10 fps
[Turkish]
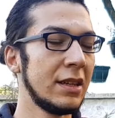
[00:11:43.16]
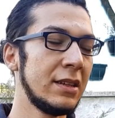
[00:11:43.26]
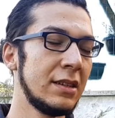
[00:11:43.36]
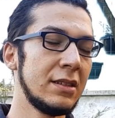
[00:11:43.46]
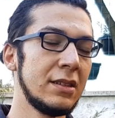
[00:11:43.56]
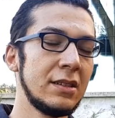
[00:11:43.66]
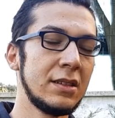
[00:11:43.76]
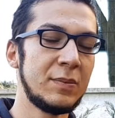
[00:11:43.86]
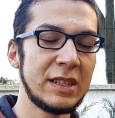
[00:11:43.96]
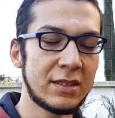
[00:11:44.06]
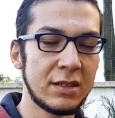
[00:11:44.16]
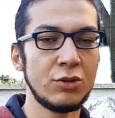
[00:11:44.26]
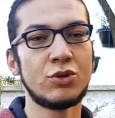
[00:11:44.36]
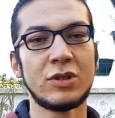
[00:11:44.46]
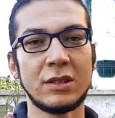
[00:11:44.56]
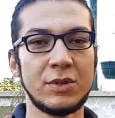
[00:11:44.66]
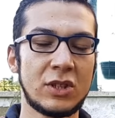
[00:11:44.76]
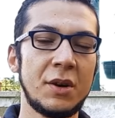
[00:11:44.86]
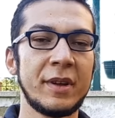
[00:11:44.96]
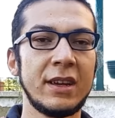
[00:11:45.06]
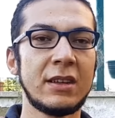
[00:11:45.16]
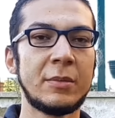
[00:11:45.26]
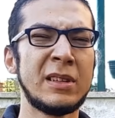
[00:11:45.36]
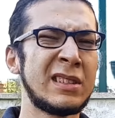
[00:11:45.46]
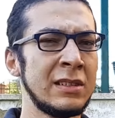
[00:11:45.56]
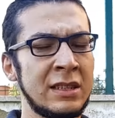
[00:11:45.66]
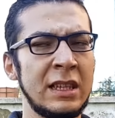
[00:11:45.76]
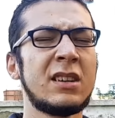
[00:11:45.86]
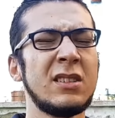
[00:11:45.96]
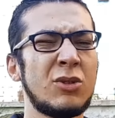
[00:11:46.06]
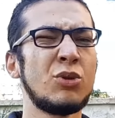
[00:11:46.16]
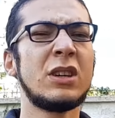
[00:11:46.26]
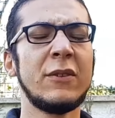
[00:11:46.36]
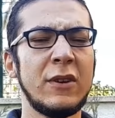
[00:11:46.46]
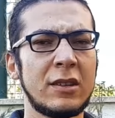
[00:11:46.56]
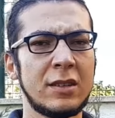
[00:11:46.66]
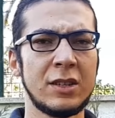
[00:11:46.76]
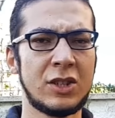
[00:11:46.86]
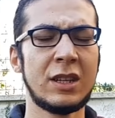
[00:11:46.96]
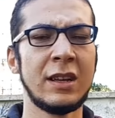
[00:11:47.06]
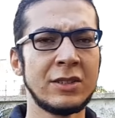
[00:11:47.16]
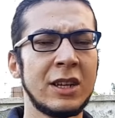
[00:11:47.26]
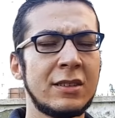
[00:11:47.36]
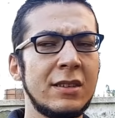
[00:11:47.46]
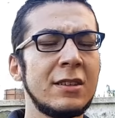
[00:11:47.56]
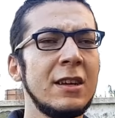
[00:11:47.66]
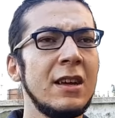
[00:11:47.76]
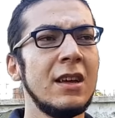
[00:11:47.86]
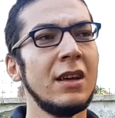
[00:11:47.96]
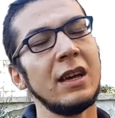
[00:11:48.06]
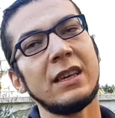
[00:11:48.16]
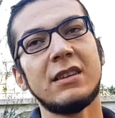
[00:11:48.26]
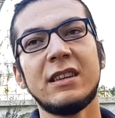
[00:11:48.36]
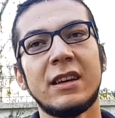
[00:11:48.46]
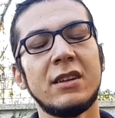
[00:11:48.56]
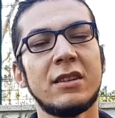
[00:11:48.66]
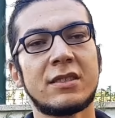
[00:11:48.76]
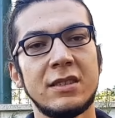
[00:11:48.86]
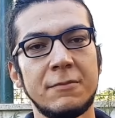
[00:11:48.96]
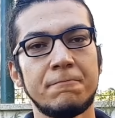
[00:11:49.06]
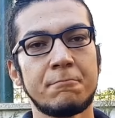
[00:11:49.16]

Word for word: e, bir 360 kamerayı alabilirsiniz. Ki yakında Türkiye fiyatı da açıklanacaktır. E gider alırsın.